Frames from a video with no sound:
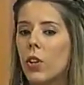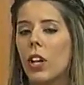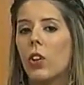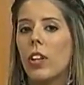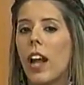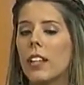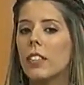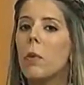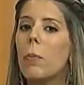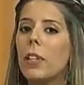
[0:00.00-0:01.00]
o recordar
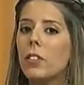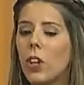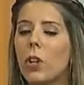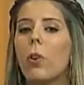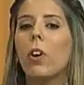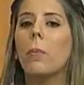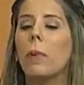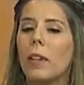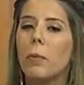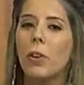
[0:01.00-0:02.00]
ese momento y luego
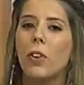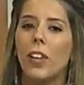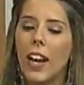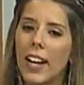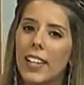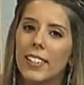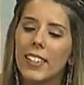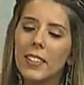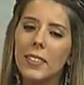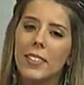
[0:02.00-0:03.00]
comentamos con Clara, ¿sí?